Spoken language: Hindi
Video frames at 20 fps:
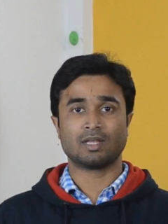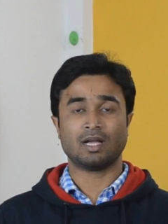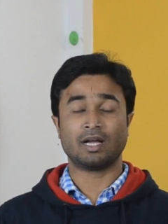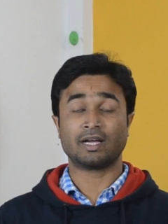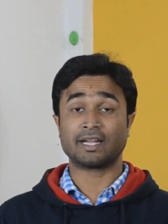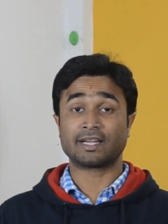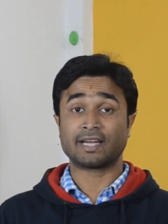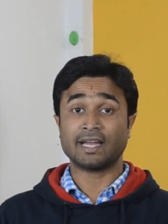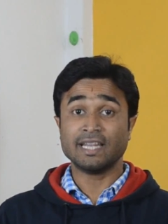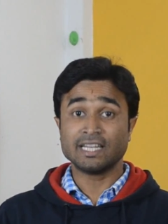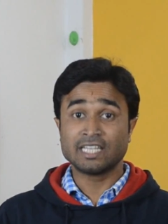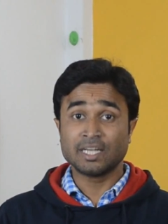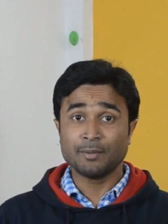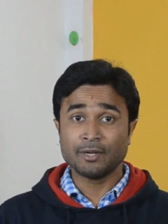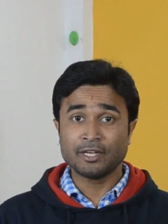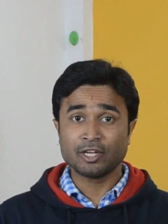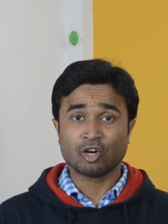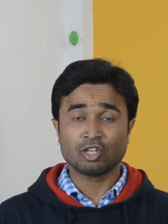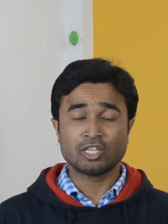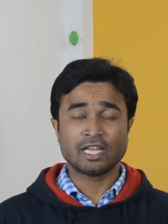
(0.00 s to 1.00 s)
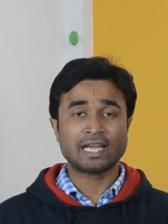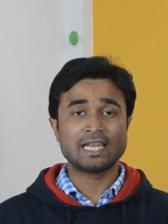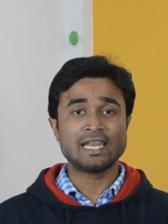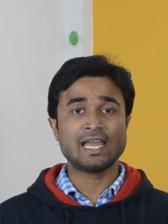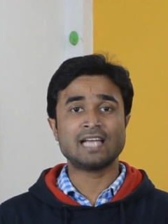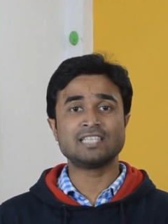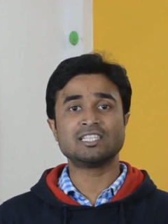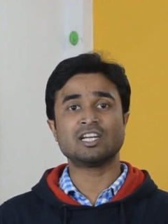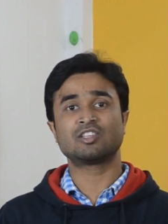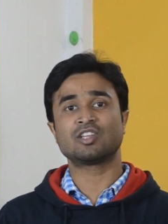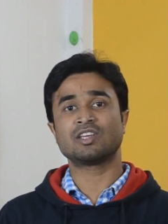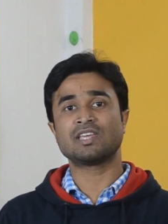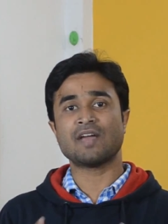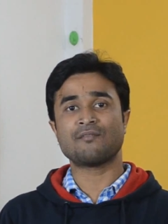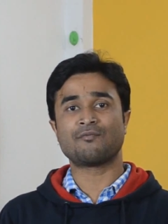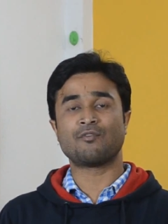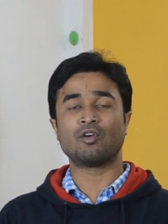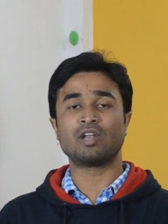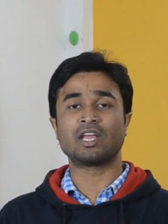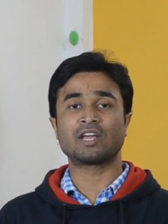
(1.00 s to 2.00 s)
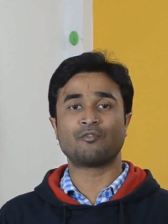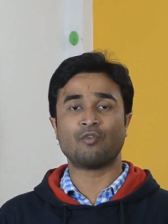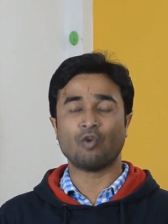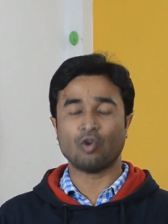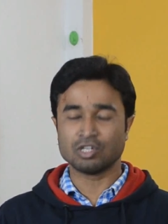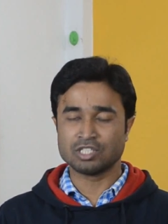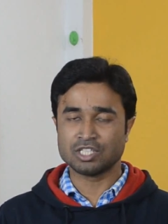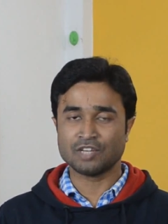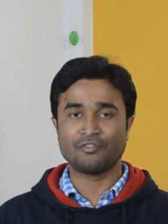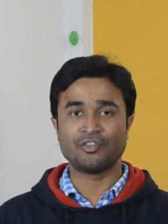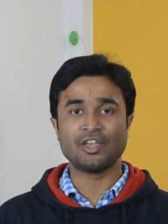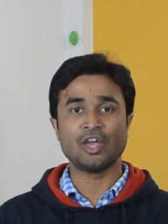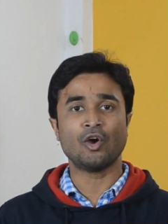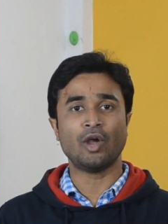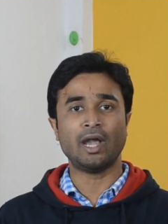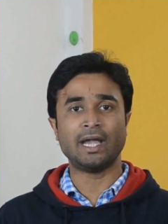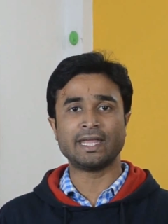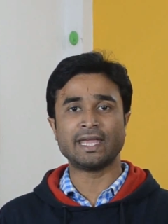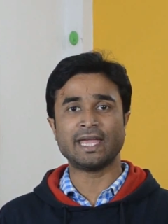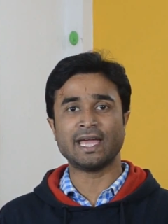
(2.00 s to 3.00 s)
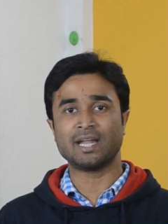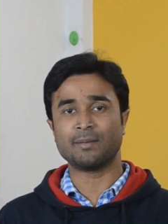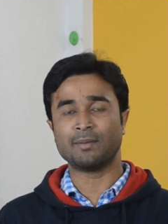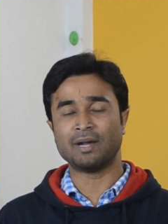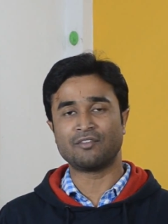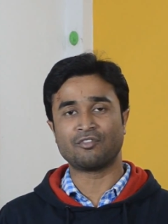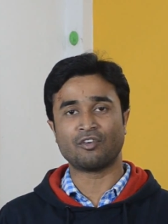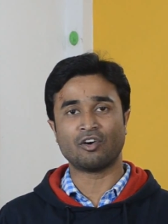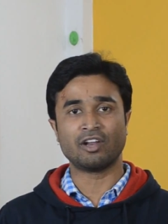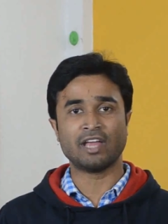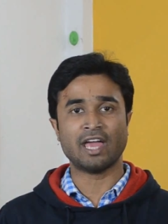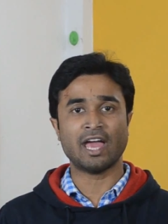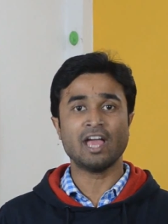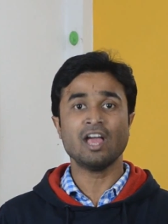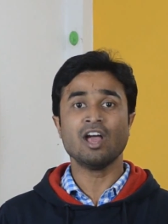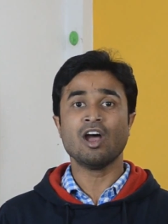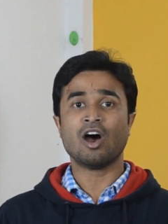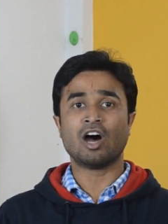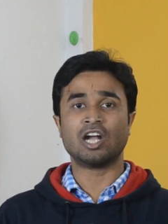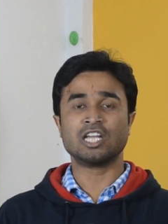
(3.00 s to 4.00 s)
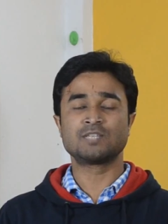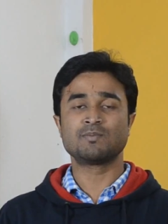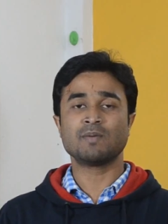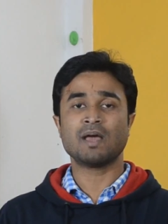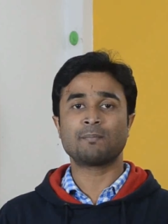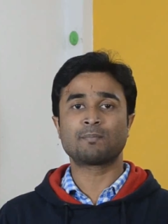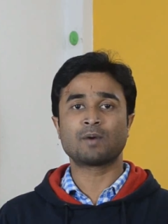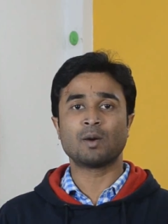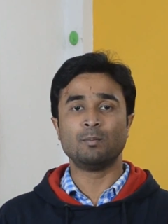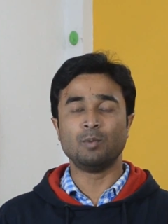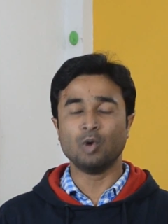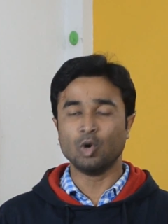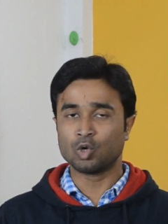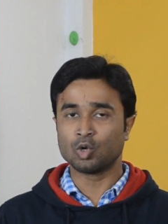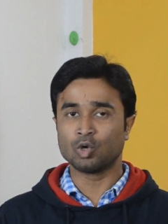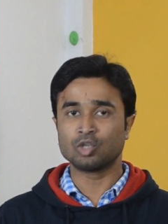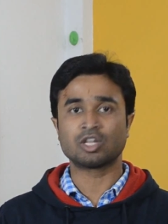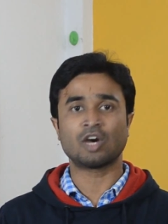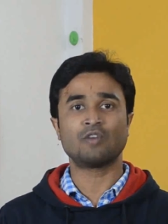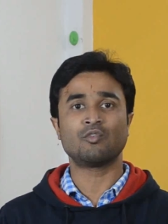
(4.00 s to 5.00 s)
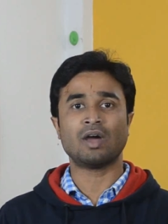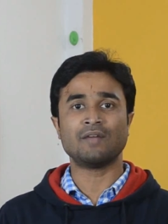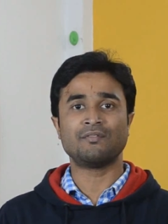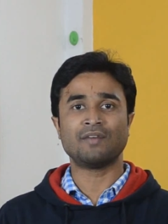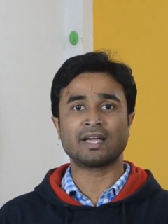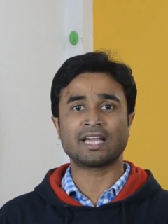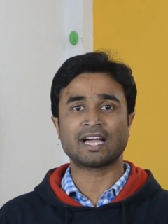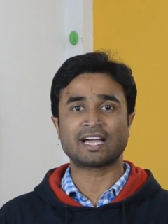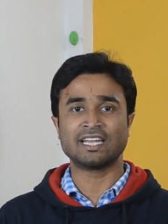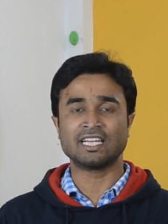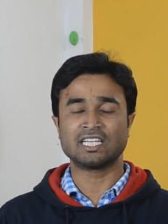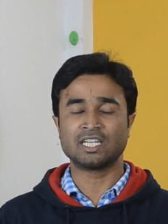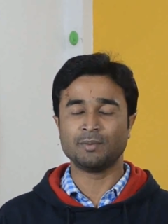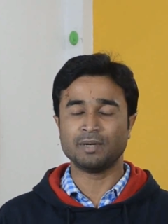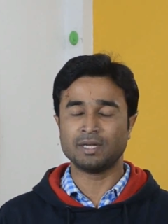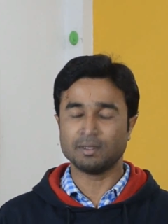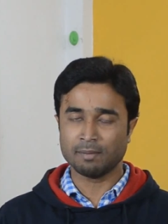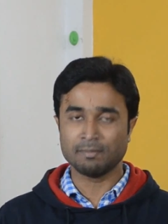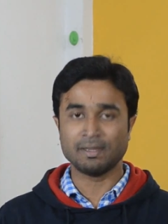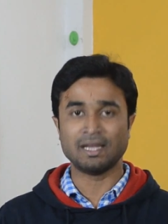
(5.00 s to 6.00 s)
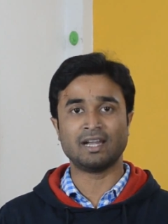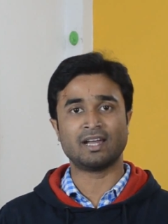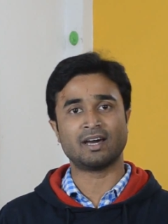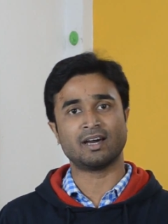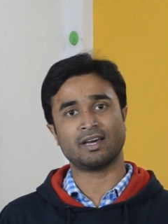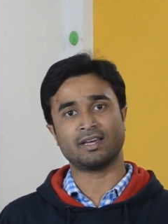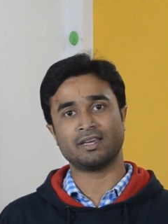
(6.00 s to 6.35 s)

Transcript: अगर कनेक्टिविटी को देख लिया जाए तो यह फोन एक 4G जी वी एनेबल्ड फोन है और इसमें आपको ब्लूटूथ और वाईफाई का कनेक्टिविटी भी मिल रहा